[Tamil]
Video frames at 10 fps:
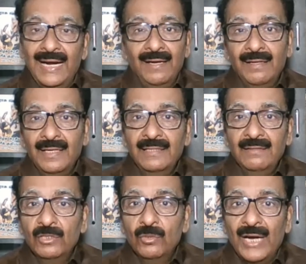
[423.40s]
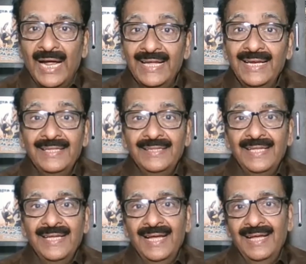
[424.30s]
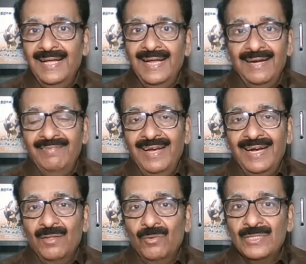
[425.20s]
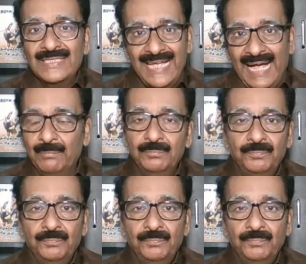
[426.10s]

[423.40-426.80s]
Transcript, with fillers: காரணம் இது வந்து ஒரு அகில இந்திய அளவிலான ஸ்கேம்